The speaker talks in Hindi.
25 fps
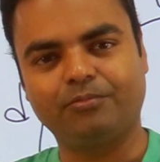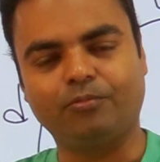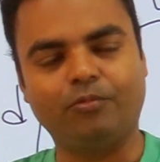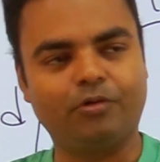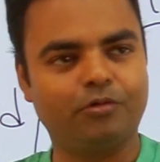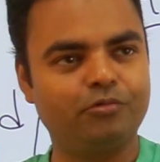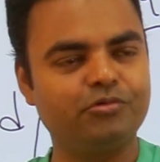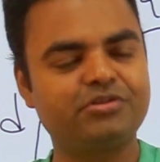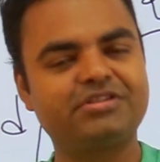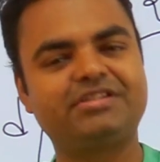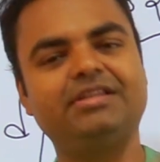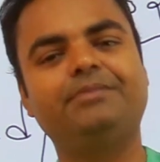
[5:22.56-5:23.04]

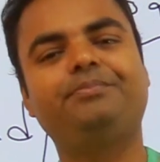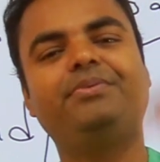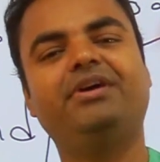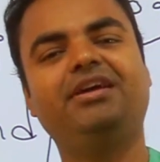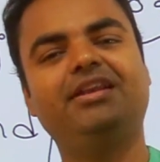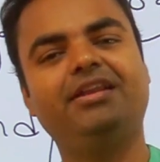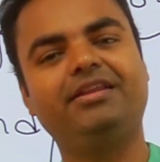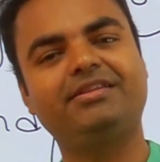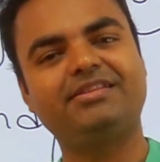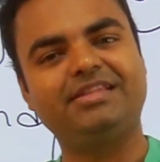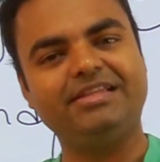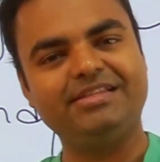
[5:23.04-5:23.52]
और उससे
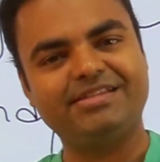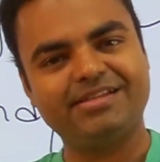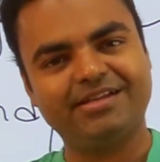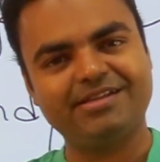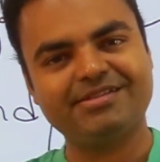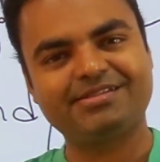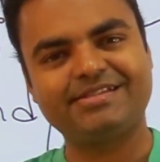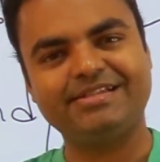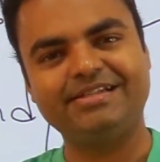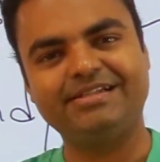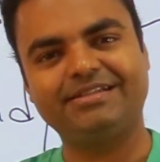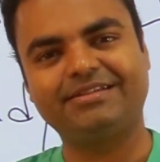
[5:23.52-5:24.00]
पहले तीस हज़ार
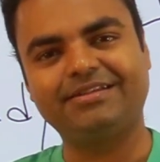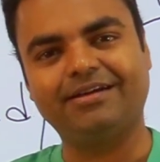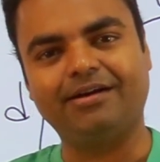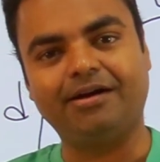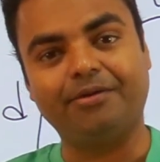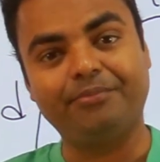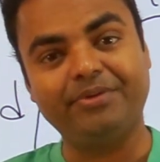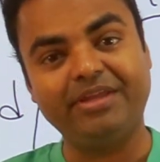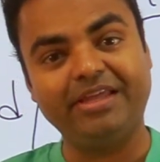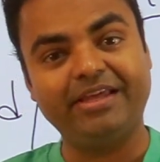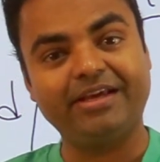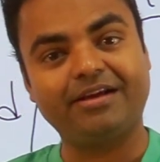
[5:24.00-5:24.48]
सीट था
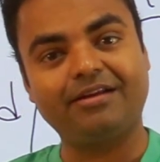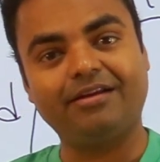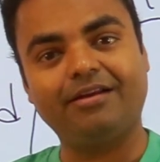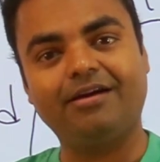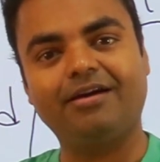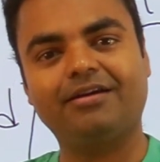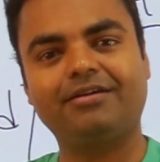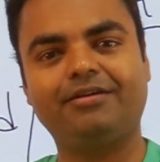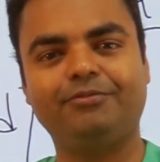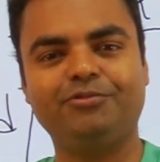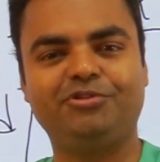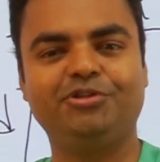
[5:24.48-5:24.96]
अभी एक
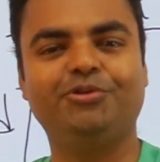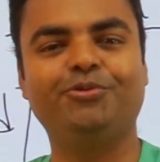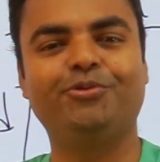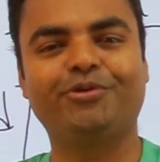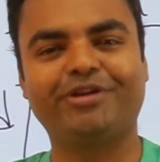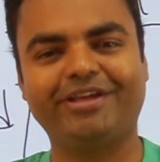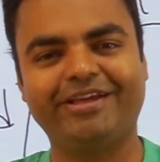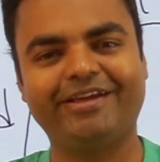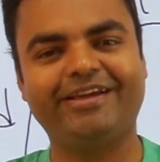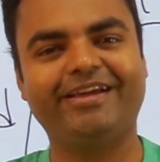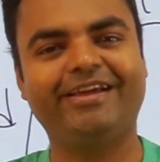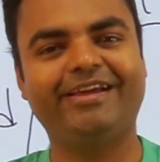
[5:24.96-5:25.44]
लाख कुछ हो
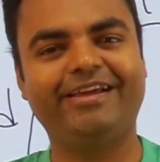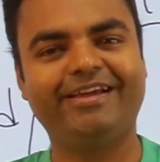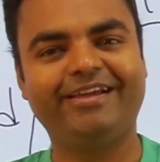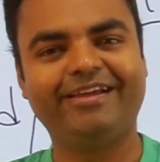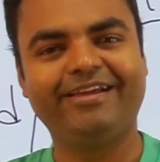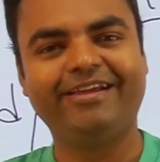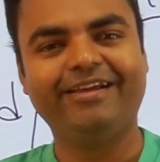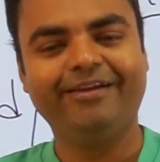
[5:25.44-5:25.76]
गया है